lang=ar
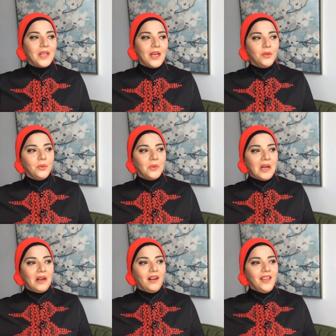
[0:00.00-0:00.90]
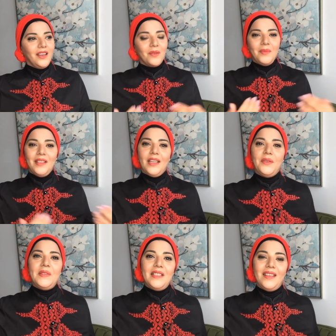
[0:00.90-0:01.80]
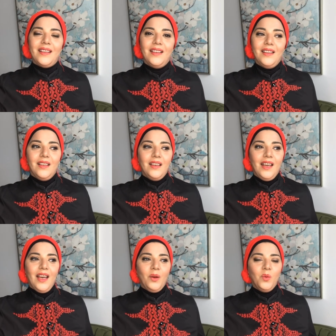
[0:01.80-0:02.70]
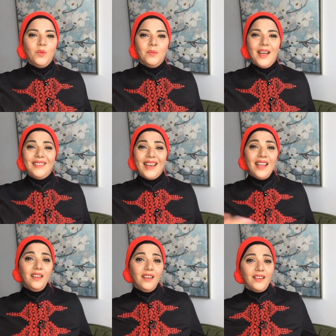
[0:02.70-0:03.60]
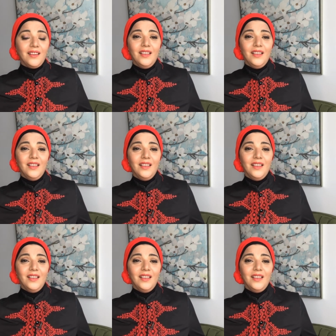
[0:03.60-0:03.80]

او اغير من نفسي اقوم اتأنق